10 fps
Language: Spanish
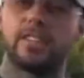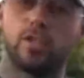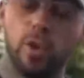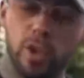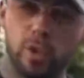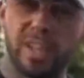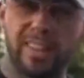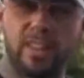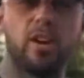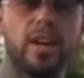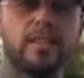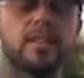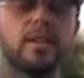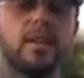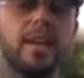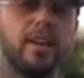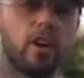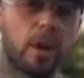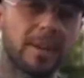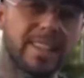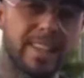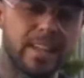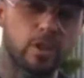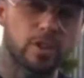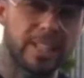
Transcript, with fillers: Es tú y tus acciones y lo que vas a hacer estos